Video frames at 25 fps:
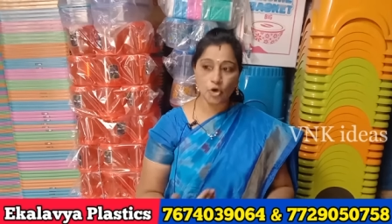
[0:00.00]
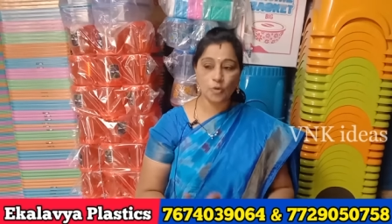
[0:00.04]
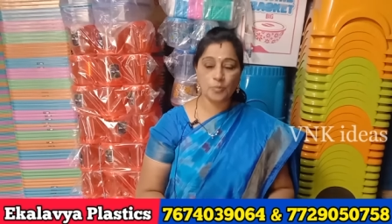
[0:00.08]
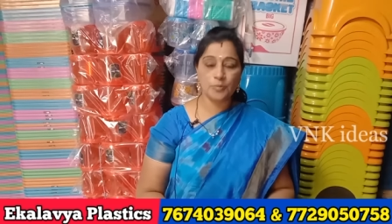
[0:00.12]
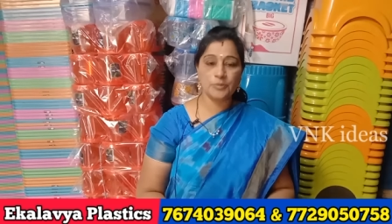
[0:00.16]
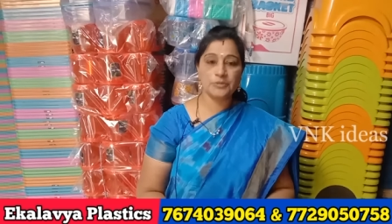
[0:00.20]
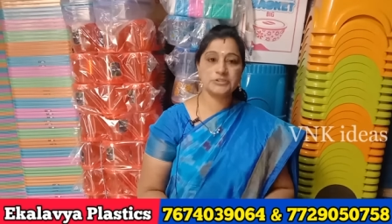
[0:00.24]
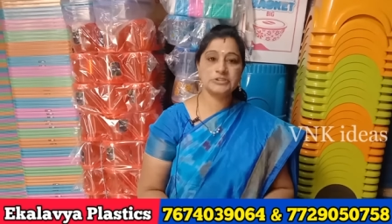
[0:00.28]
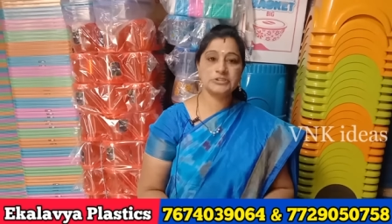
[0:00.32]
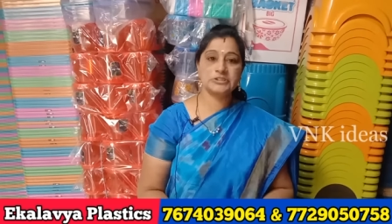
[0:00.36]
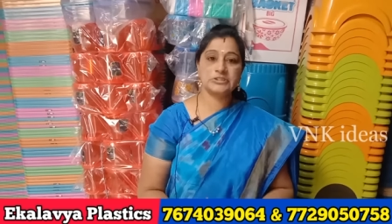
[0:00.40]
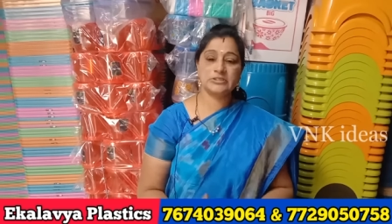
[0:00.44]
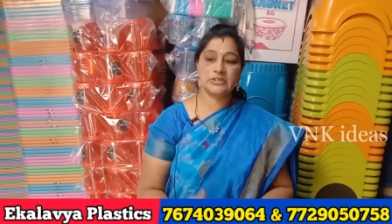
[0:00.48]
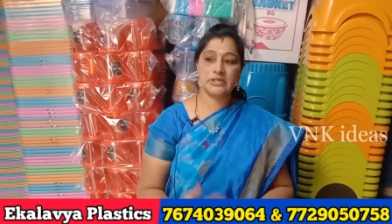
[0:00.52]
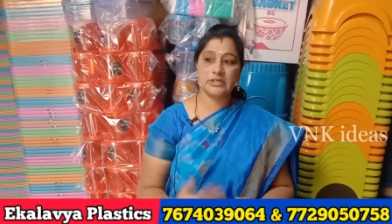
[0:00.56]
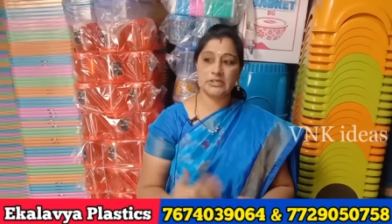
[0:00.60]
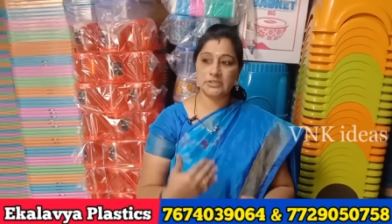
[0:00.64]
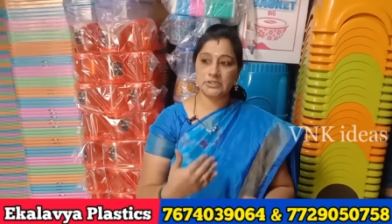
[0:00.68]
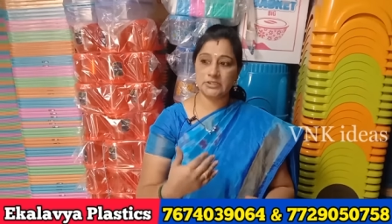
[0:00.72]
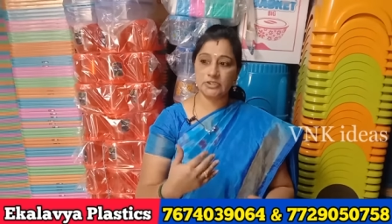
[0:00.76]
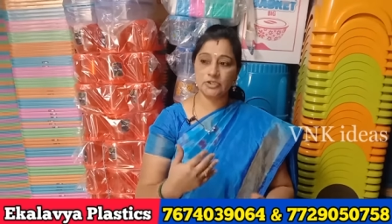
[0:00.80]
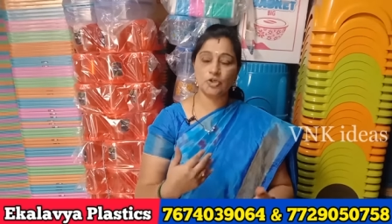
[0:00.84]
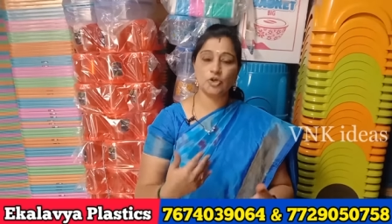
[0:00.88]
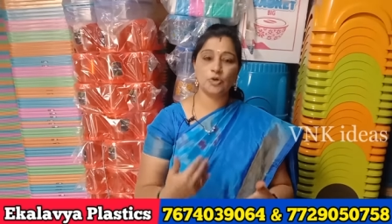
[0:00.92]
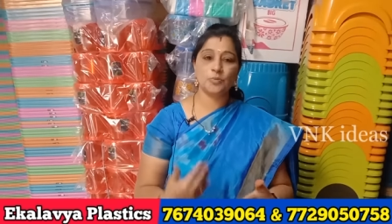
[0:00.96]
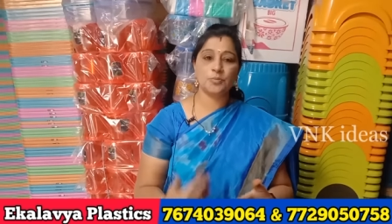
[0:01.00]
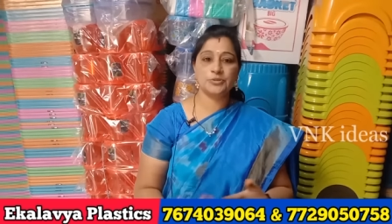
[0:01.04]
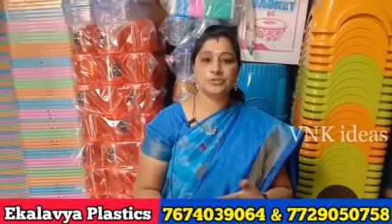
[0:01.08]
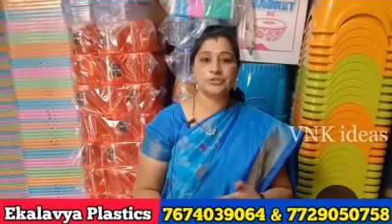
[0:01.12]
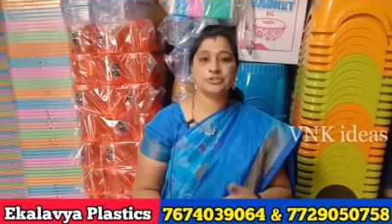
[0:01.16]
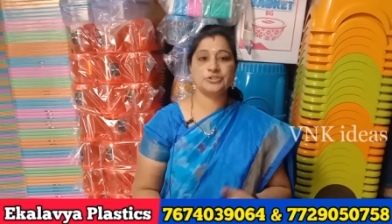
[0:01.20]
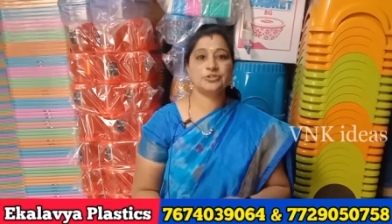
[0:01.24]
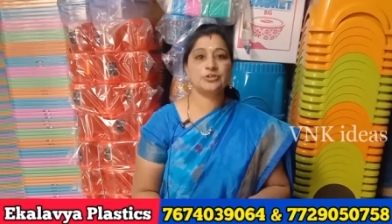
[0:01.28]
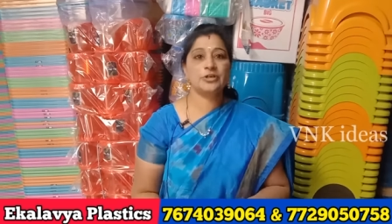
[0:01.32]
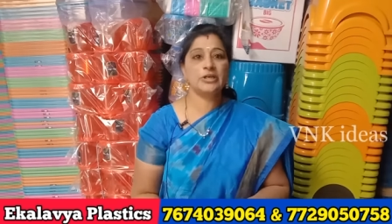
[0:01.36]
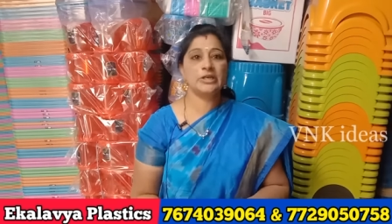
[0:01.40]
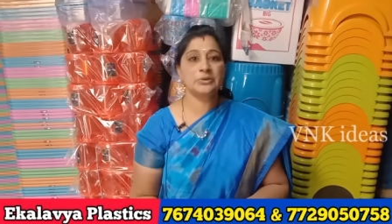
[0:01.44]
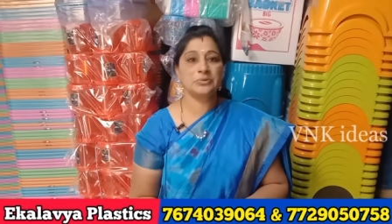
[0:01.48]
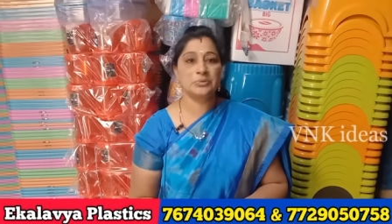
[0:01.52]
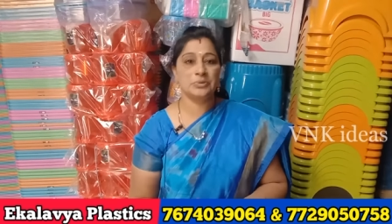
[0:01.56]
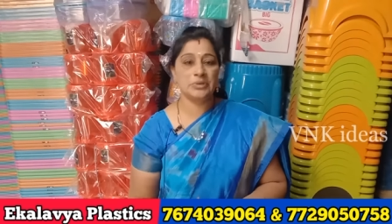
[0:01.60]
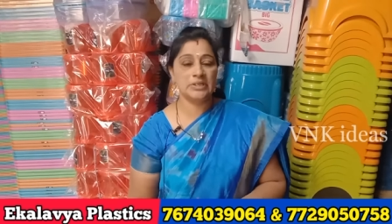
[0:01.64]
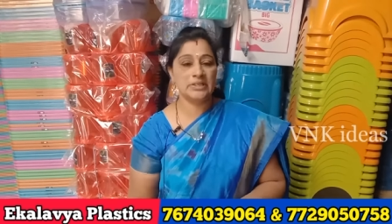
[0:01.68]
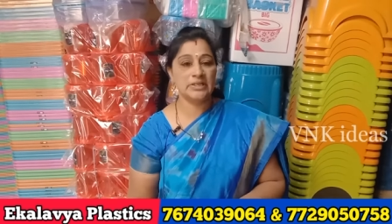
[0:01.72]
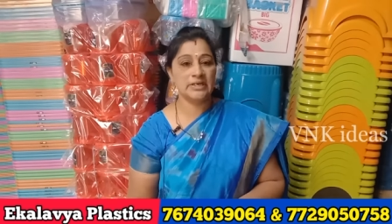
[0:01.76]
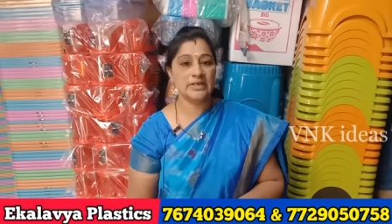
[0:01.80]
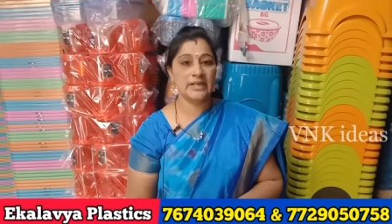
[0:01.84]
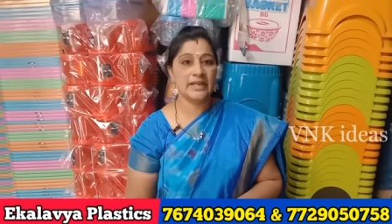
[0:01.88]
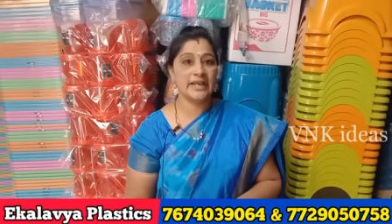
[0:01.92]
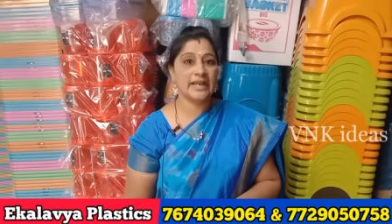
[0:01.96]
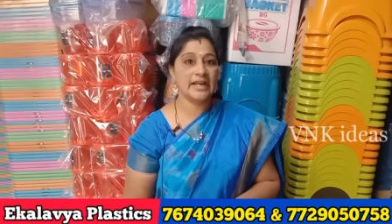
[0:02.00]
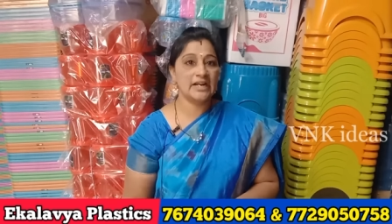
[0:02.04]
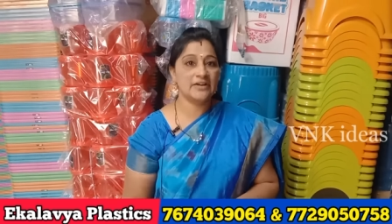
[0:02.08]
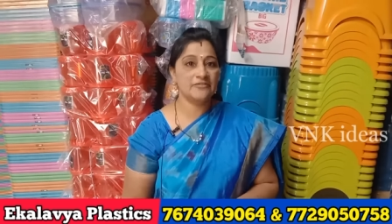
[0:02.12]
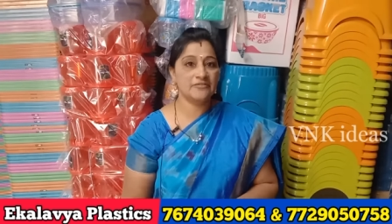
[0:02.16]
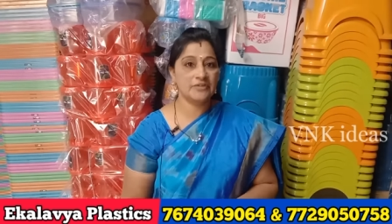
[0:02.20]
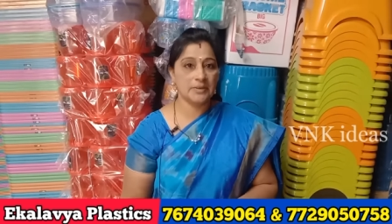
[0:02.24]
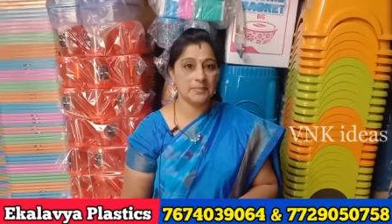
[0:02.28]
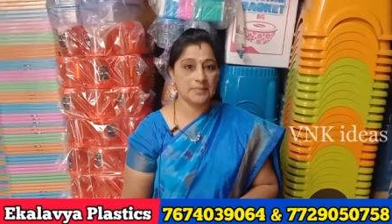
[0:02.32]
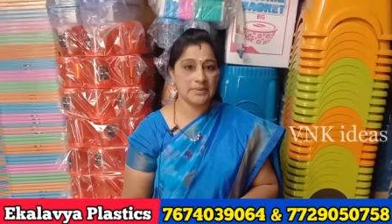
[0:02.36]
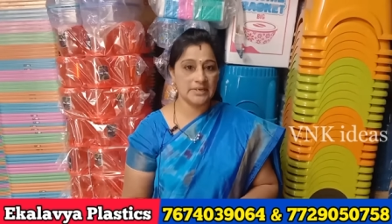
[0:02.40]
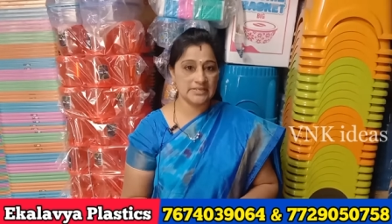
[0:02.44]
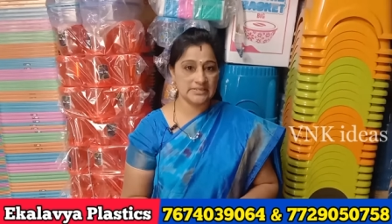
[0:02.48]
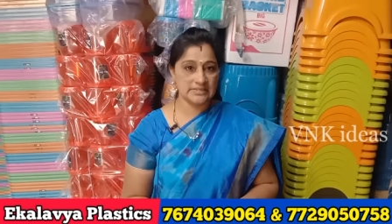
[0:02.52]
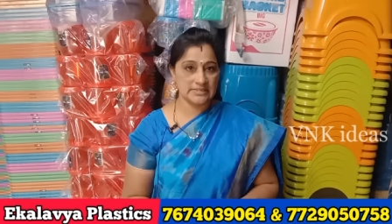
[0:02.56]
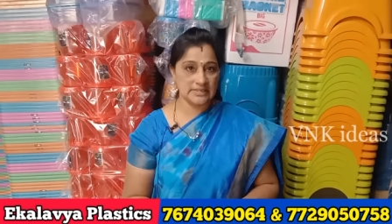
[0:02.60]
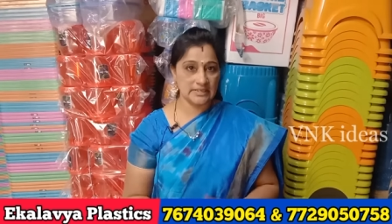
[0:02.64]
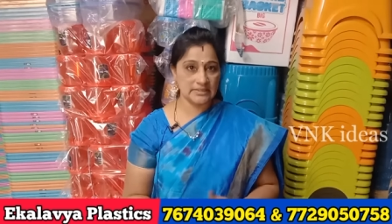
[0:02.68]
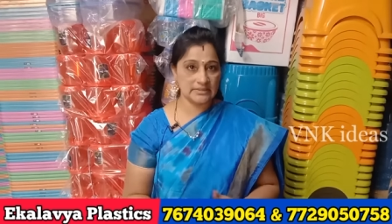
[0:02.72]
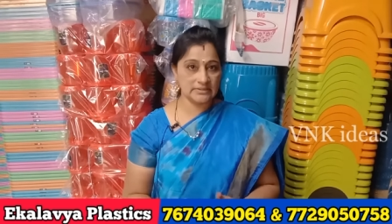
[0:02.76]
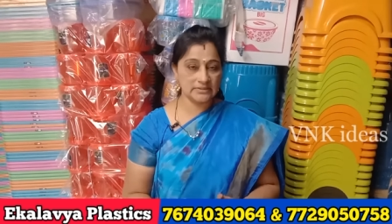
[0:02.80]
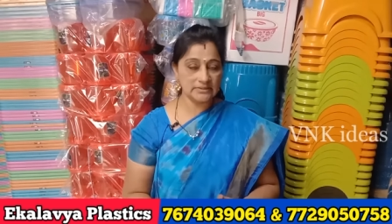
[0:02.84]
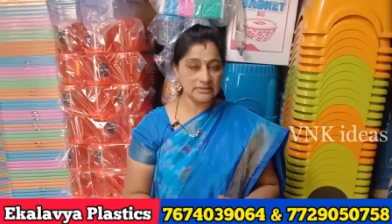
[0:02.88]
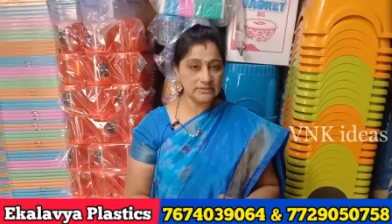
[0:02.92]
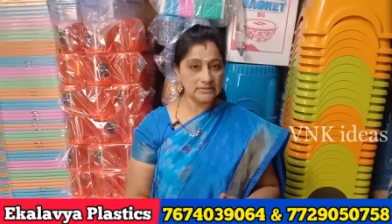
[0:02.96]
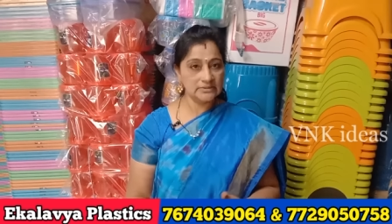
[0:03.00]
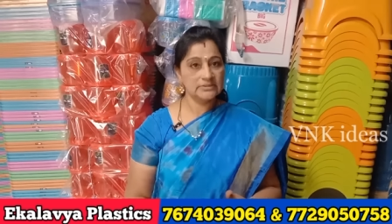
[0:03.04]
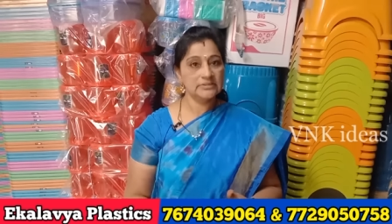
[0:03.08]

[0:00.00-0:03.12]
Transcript: ఆపోజిట్ కరెక్ట్గా ఆపోజిట్లోనే ఉంటుందండి ఏకలవ్య ప్లాస్టిక్